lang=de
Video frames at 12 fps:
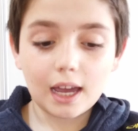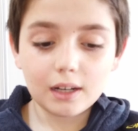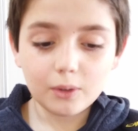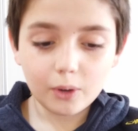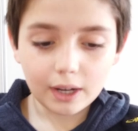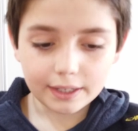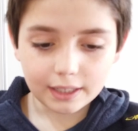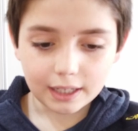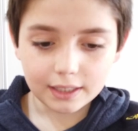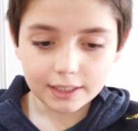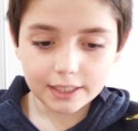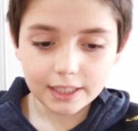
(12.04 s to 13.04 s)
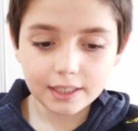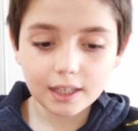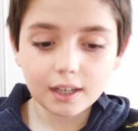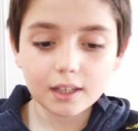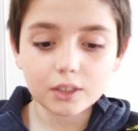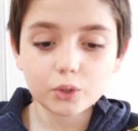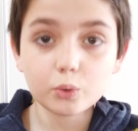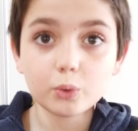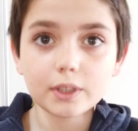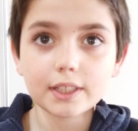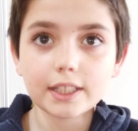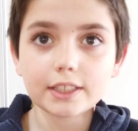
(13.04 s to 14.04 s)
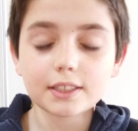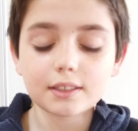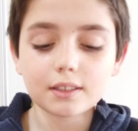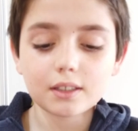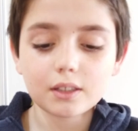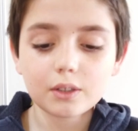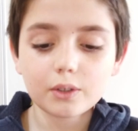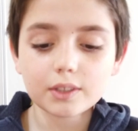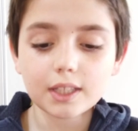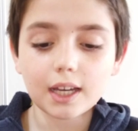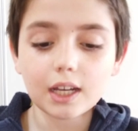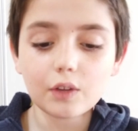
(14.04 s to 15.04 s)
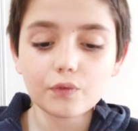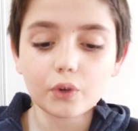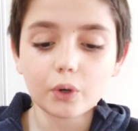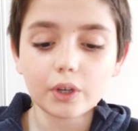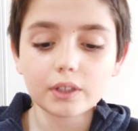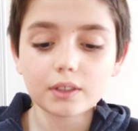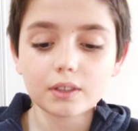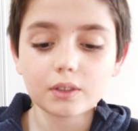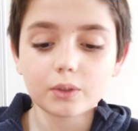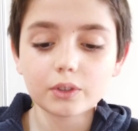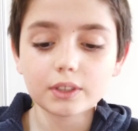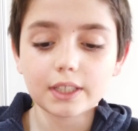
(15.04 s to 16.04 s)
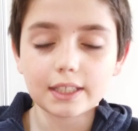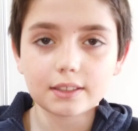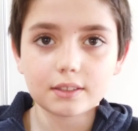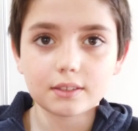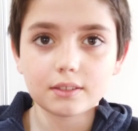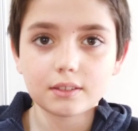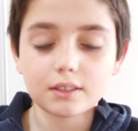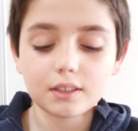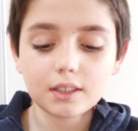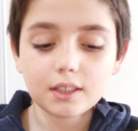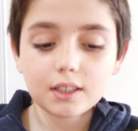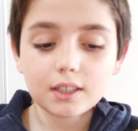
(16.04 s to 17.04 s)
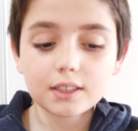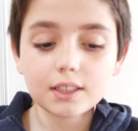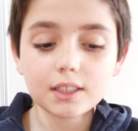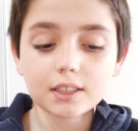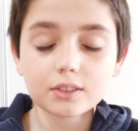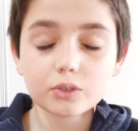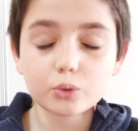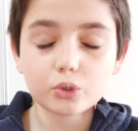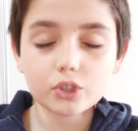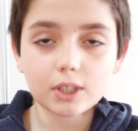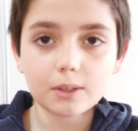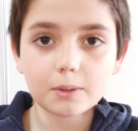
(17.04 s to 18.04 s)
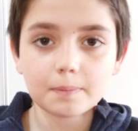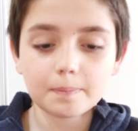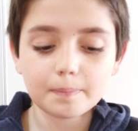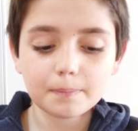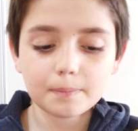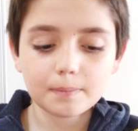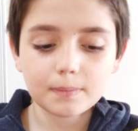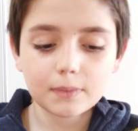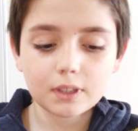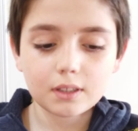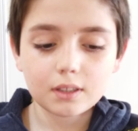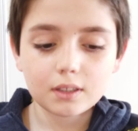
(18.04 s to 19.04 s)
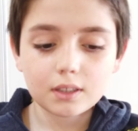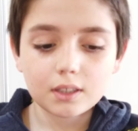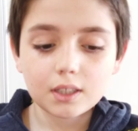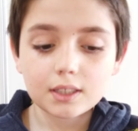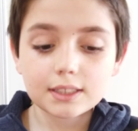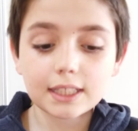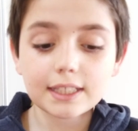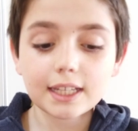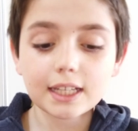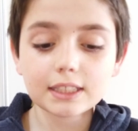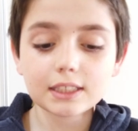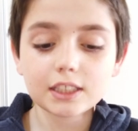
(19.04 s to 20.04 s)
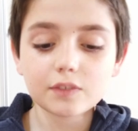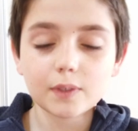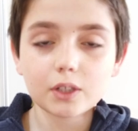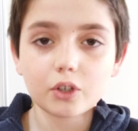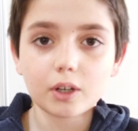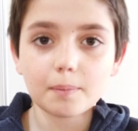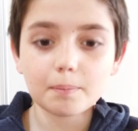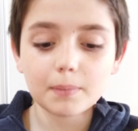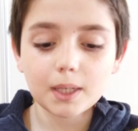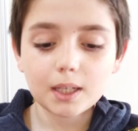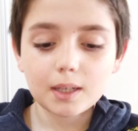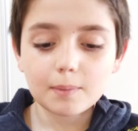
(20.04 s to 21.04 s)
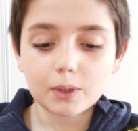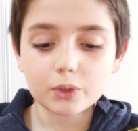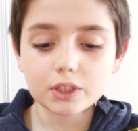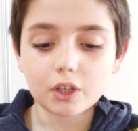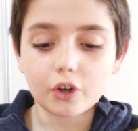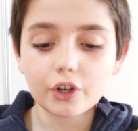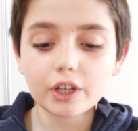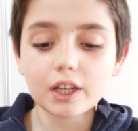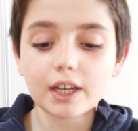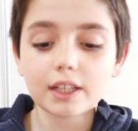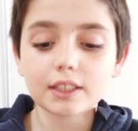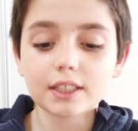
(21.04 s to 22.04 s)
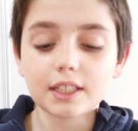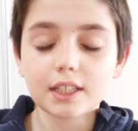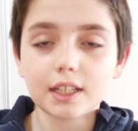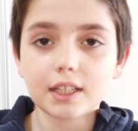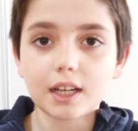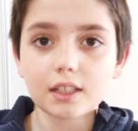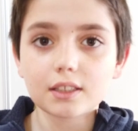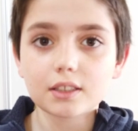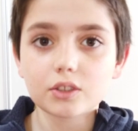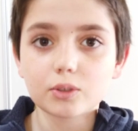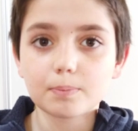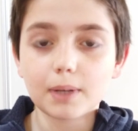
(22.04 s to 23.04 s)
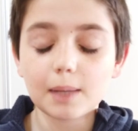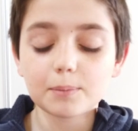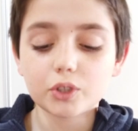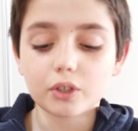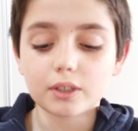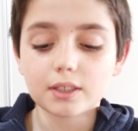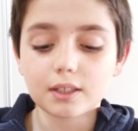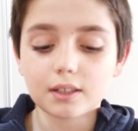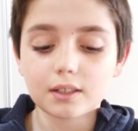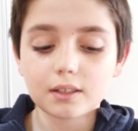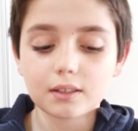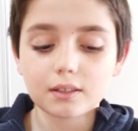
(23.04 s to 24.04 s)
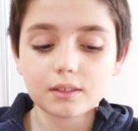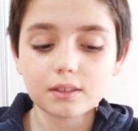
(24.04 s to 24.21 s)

Hallo an alle Kinder, Jugendlichen und alle Freunde und Gäste, die hier zuschauen. Seid herzlich willkommen bei unserer Online-Kinderdacht zum Palmsonntag.